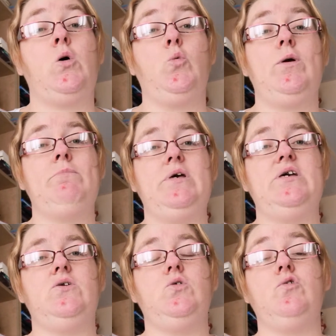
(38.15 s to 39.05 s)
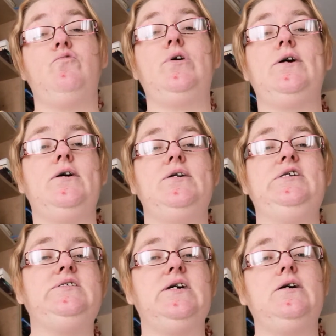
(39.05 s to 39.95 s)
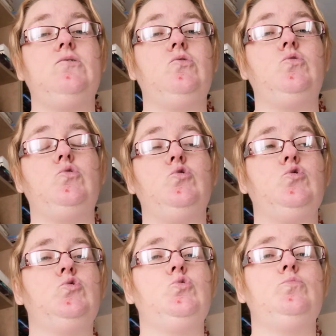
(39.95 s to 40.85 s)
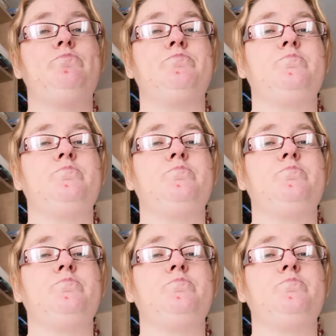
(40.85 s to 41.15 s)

oui mais euh, voilà Isa, euh,